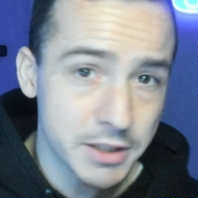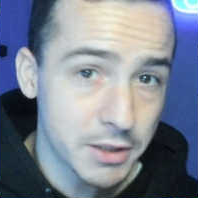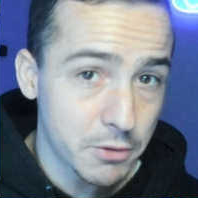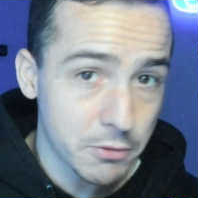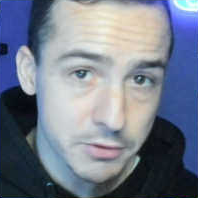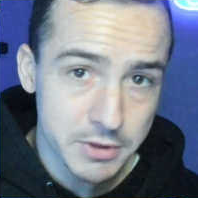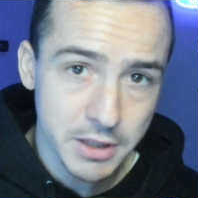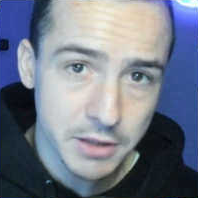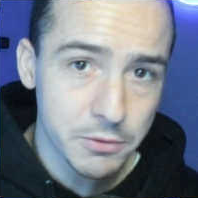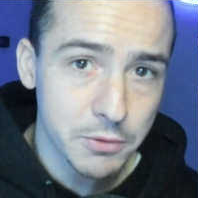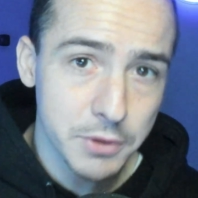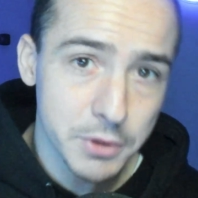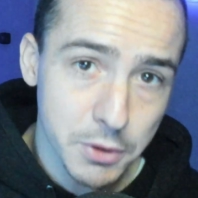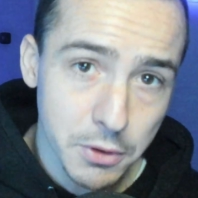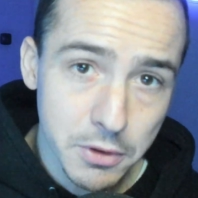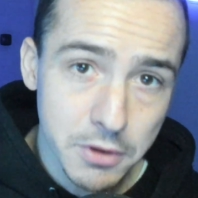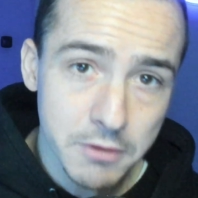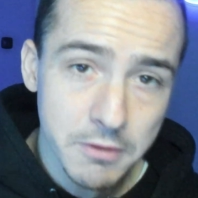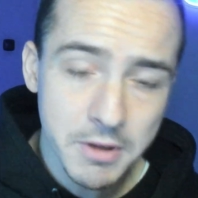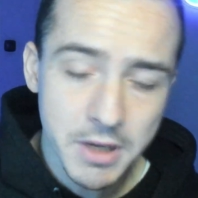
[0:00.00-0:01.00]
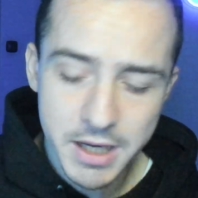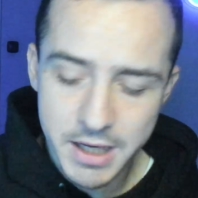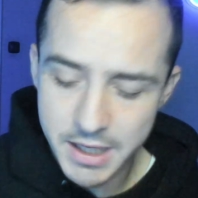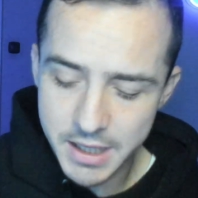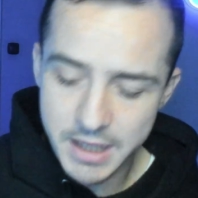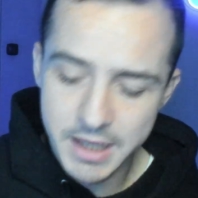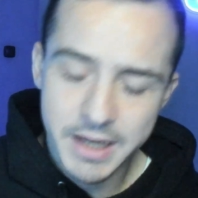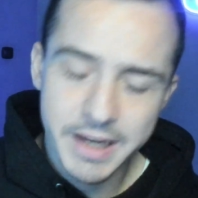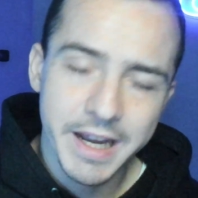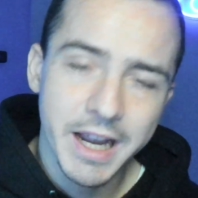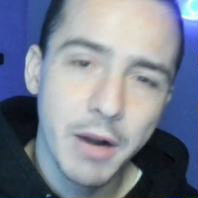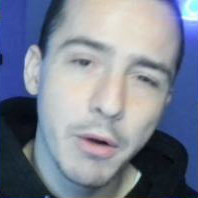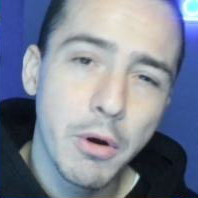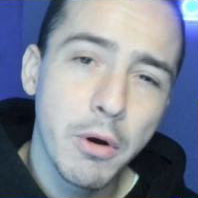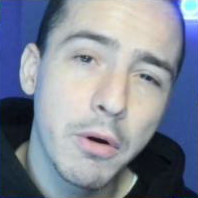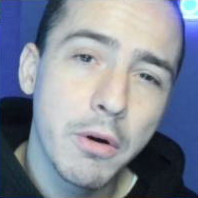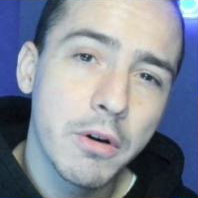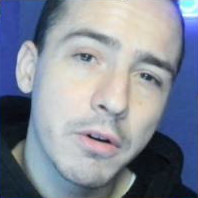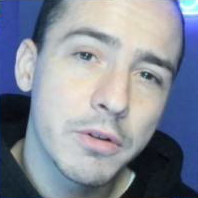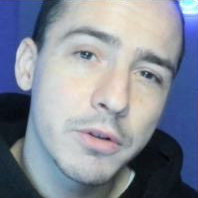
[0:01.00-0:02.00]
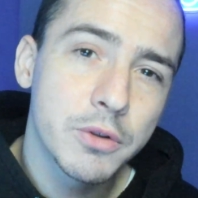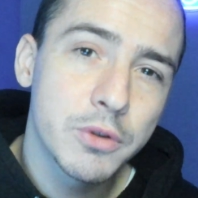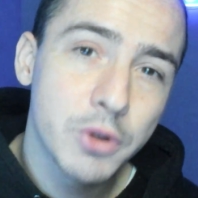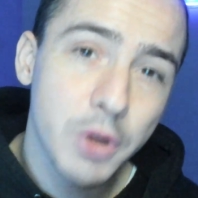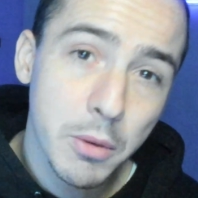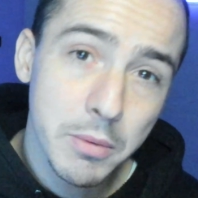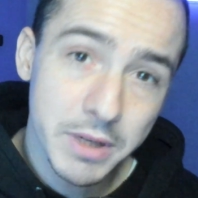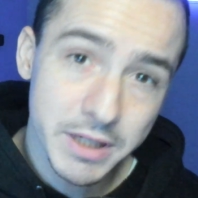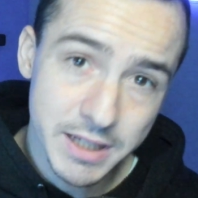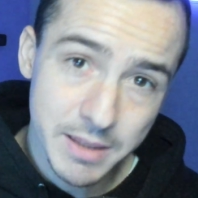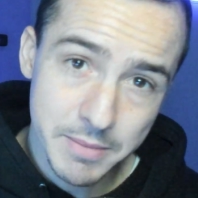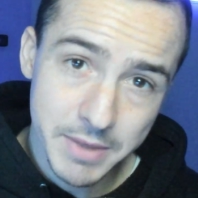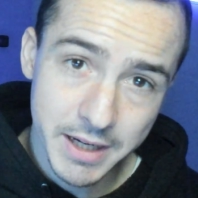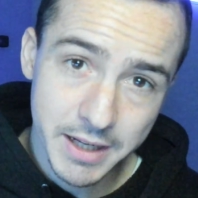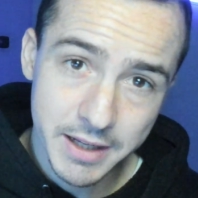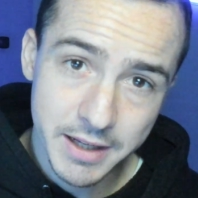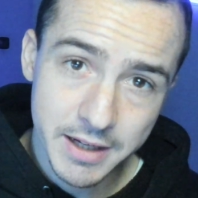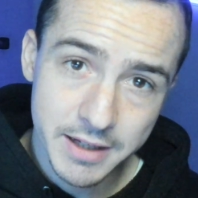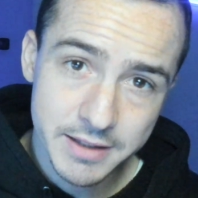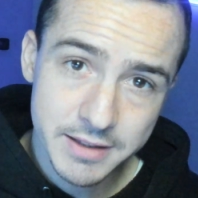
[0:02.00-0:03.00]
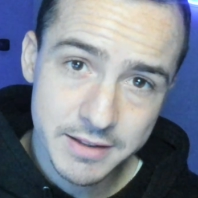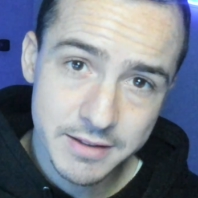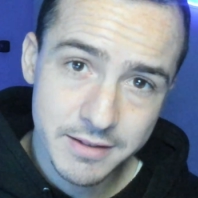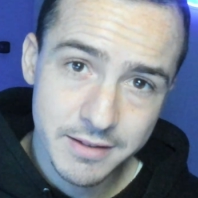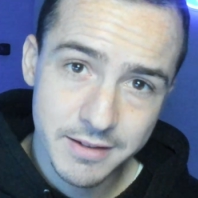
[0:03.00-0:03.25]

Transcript: cortando de todo. Y luego dobles amarillas.